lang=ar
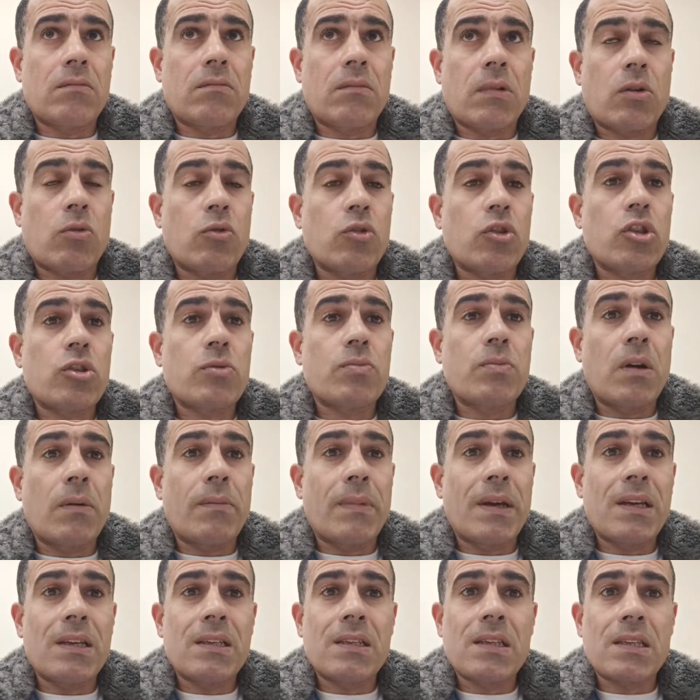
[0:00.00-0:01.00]
ما كنتش
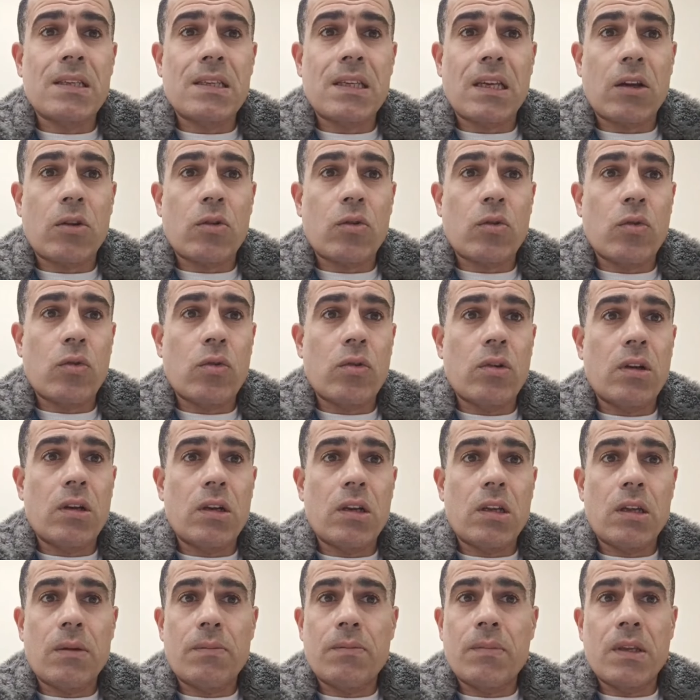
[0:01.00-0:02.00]
بميز الزغلول
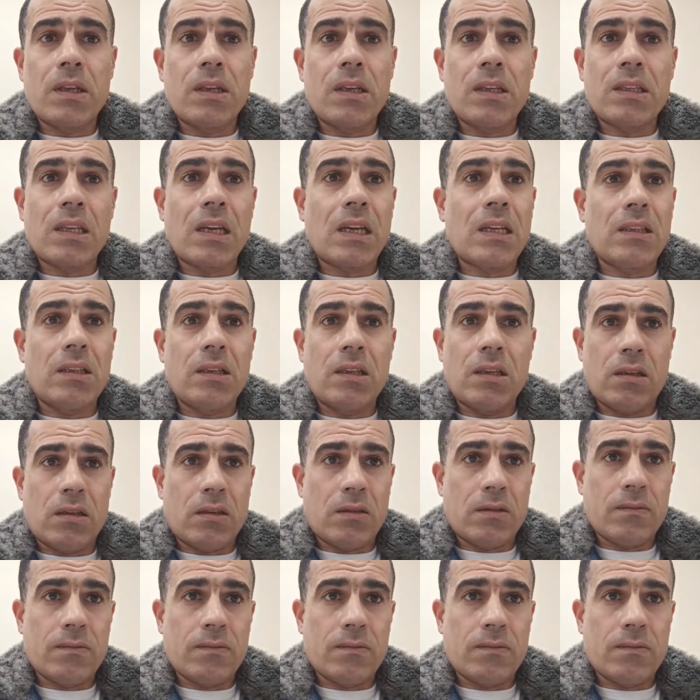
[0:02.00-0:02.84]
ابن النتايه دي